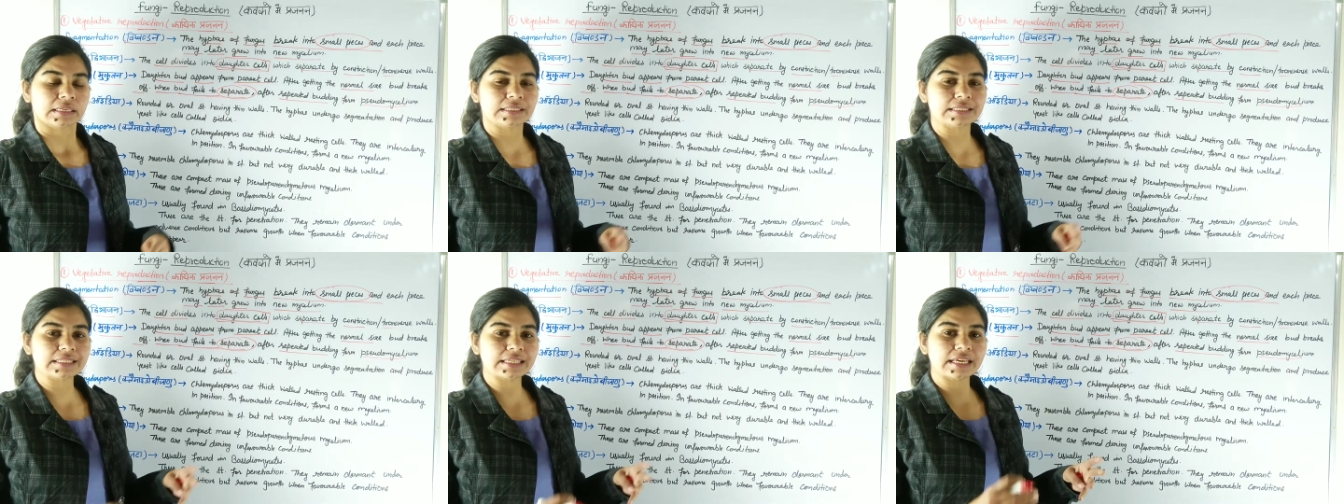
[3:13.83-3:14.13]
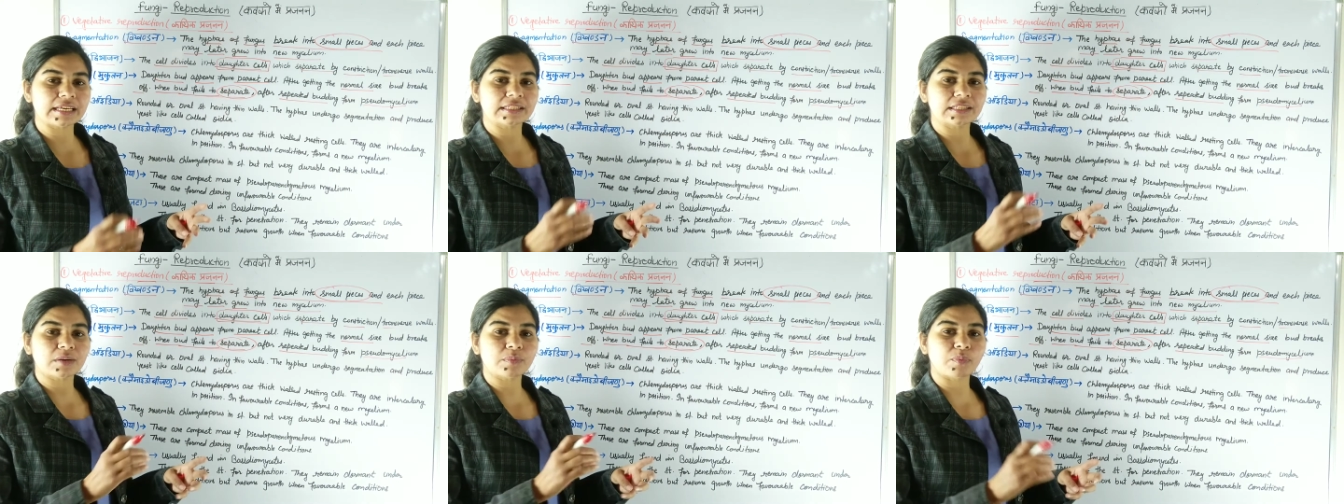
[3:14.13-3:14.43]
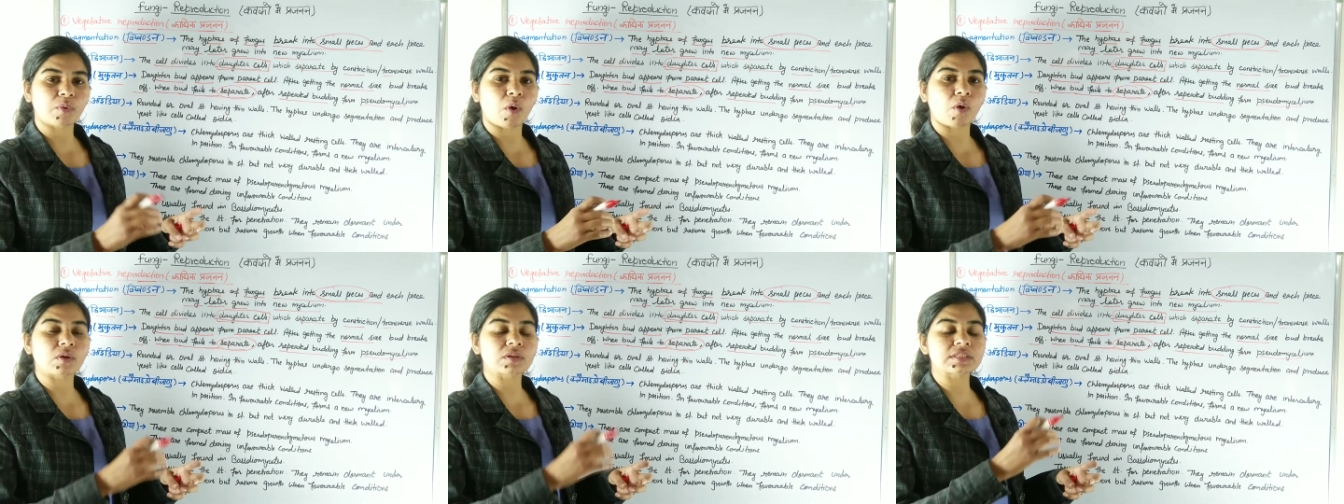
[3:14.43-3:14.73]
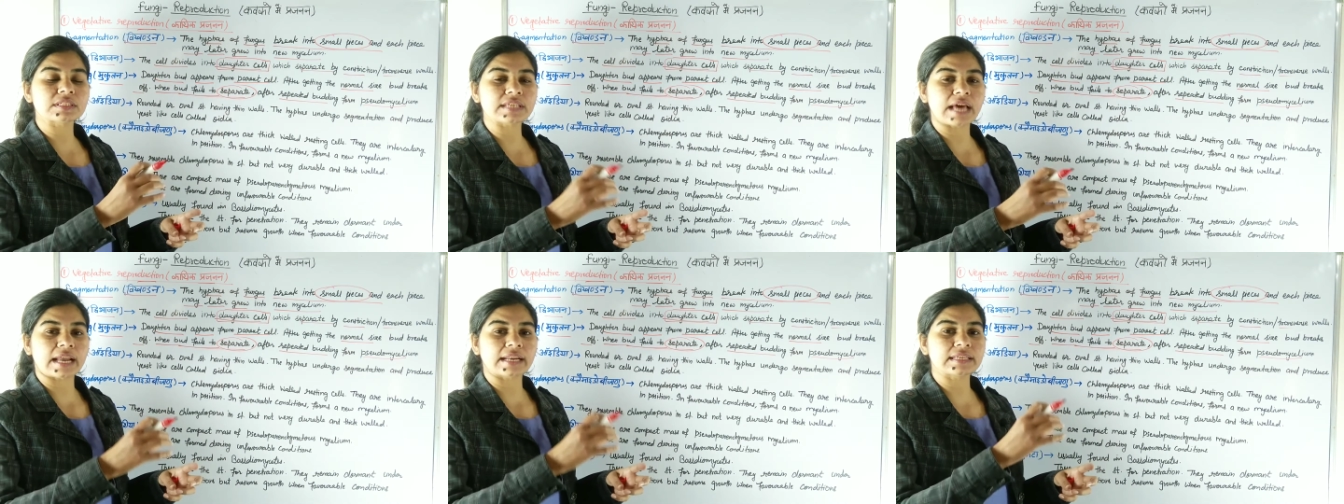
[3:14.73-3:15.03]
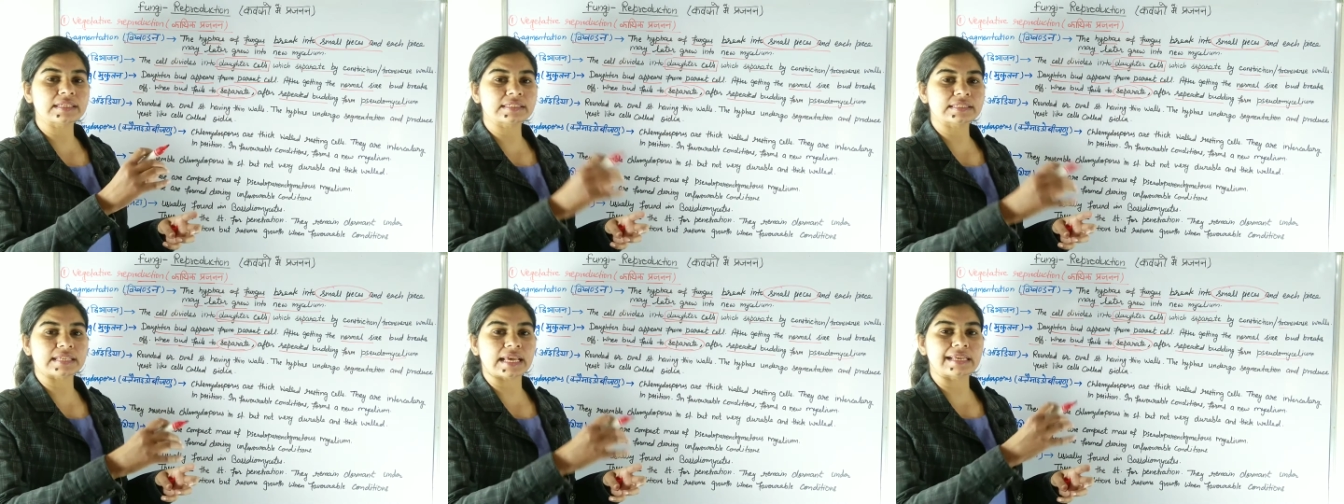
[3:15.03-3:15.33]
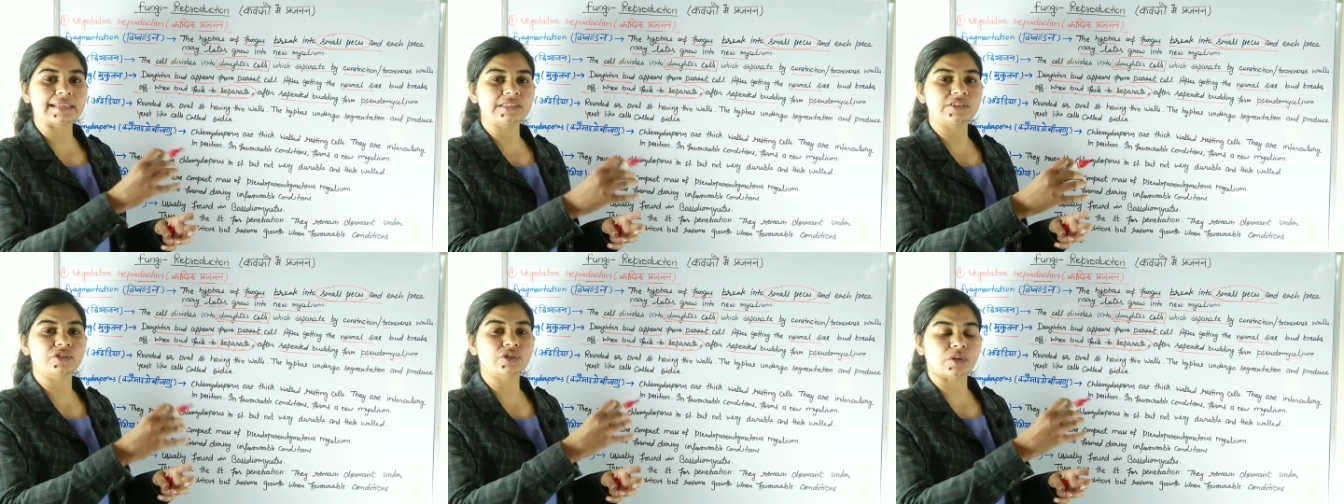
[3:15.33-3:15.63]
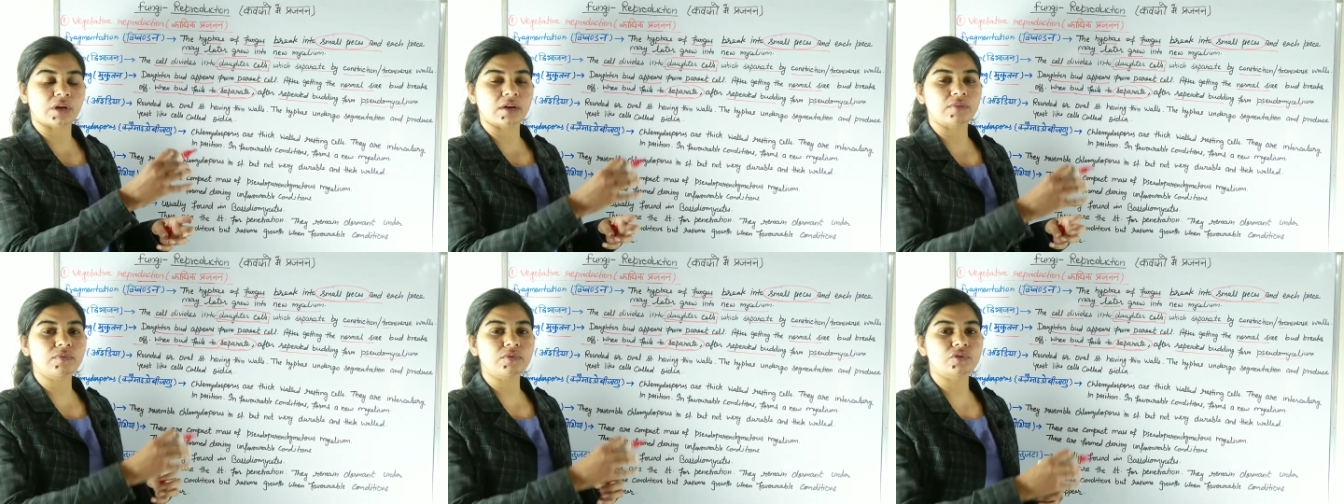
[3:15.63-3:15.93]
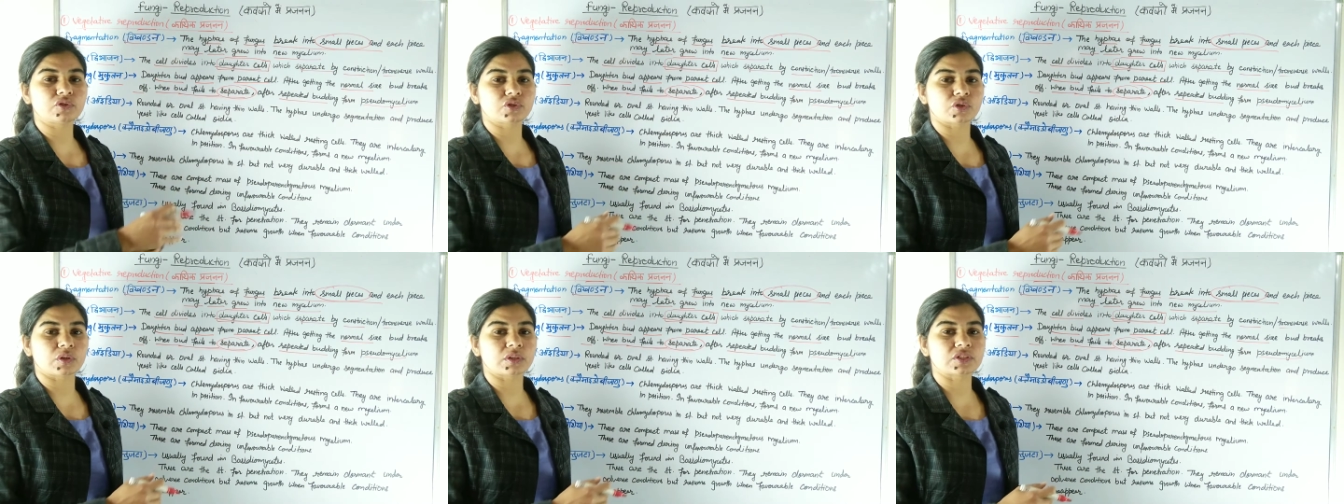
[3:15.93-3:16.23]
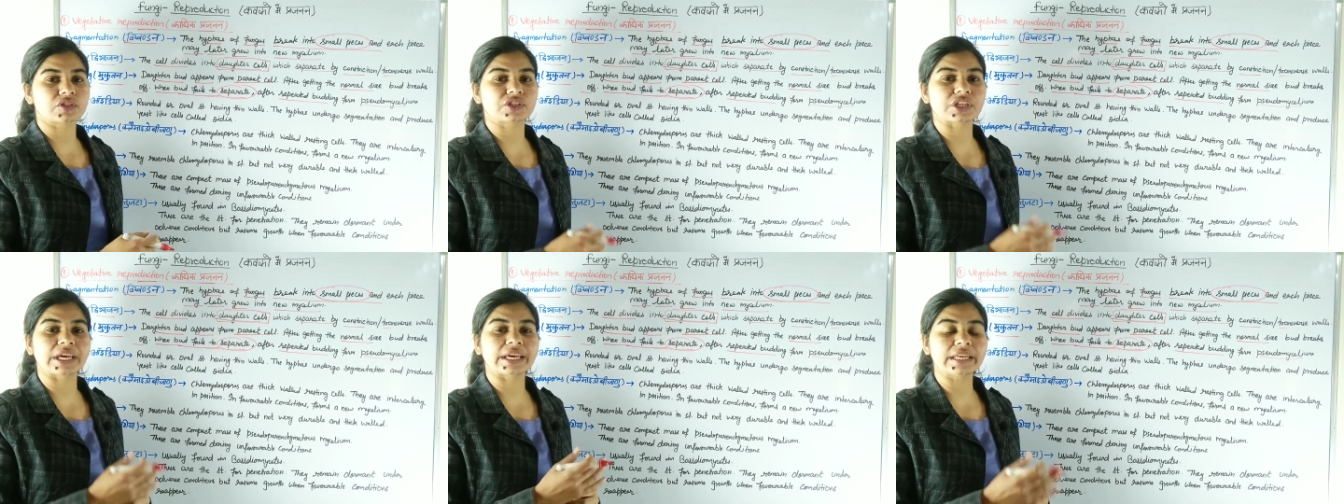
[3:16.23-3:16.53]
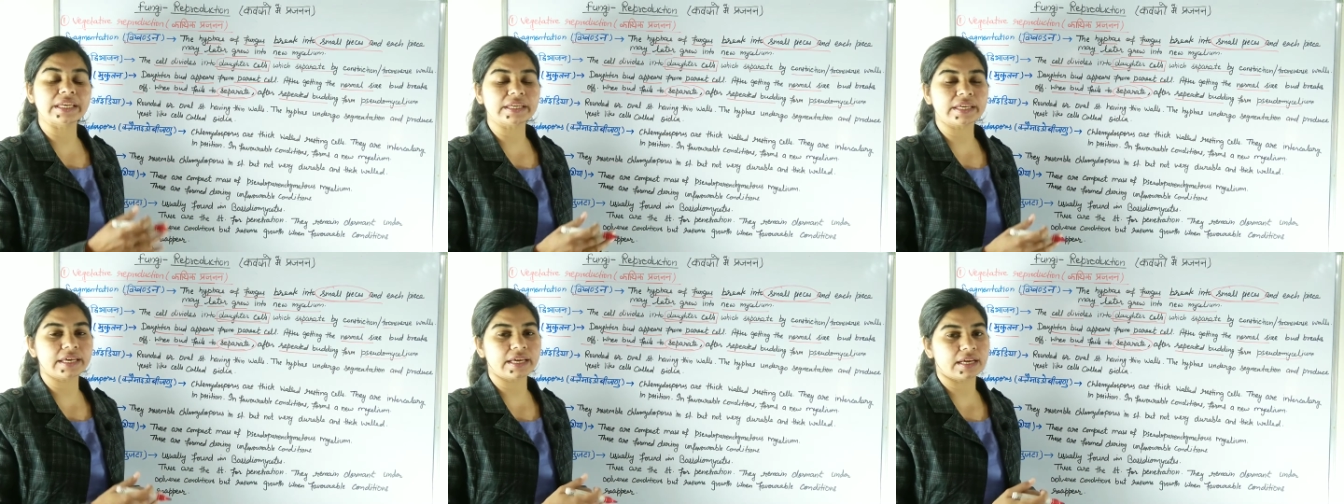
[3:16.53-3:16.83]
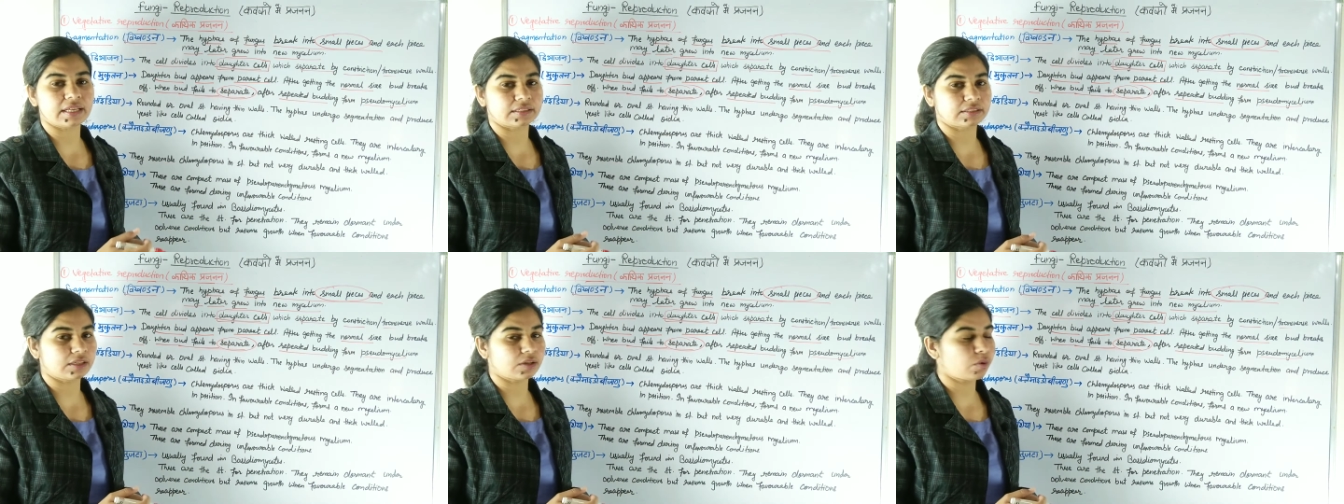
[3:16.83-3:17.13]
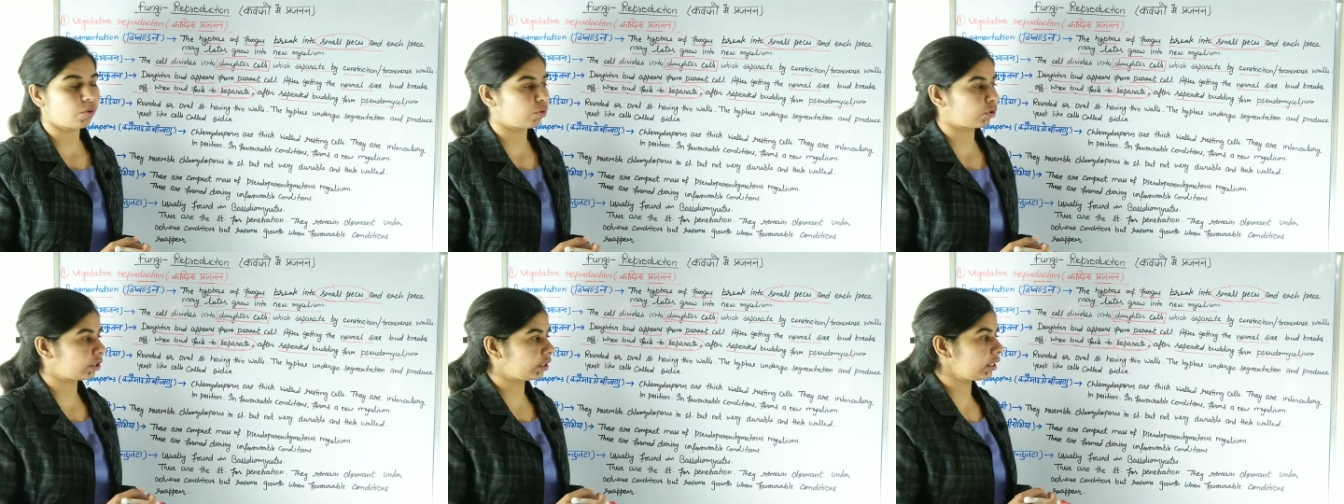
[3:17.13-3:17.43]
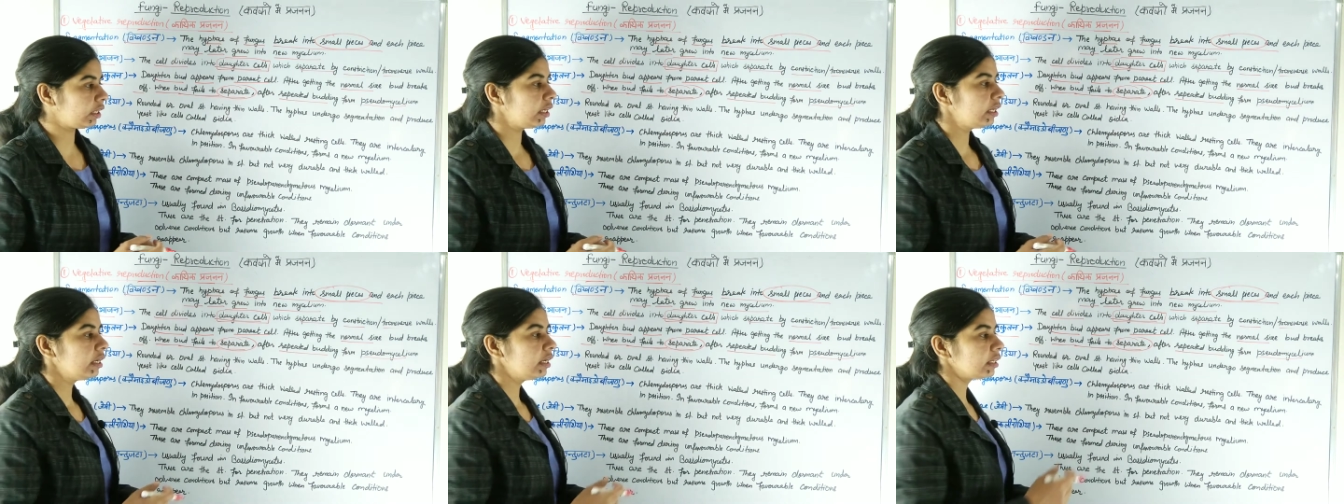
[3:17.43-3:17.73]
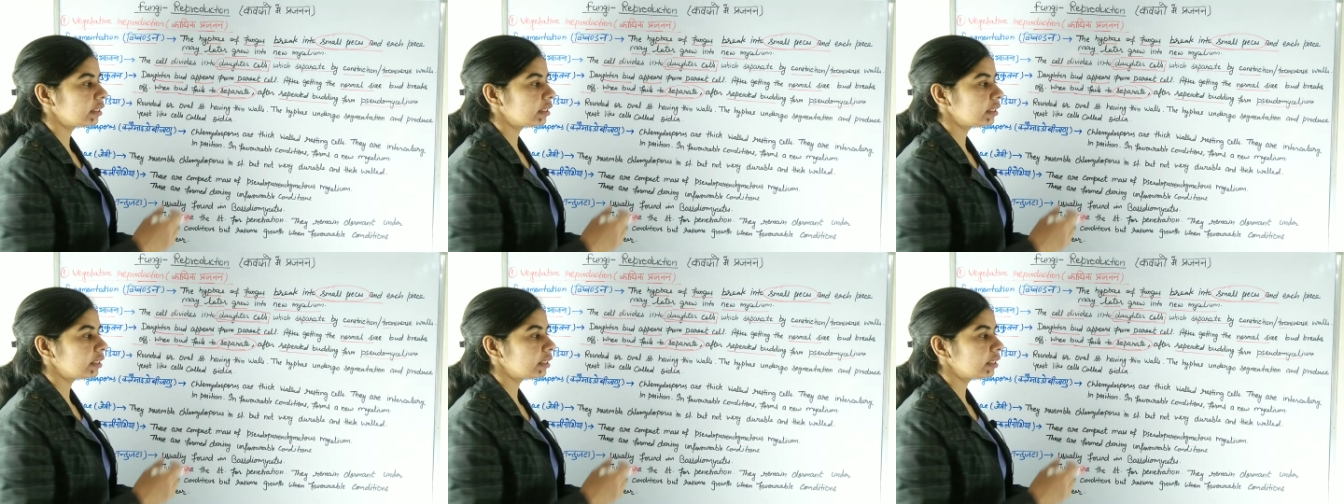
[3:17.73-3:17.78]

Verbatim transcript: इसके अंदर बहुत सारी सेल्स जो है वो चेन के अंदर होगी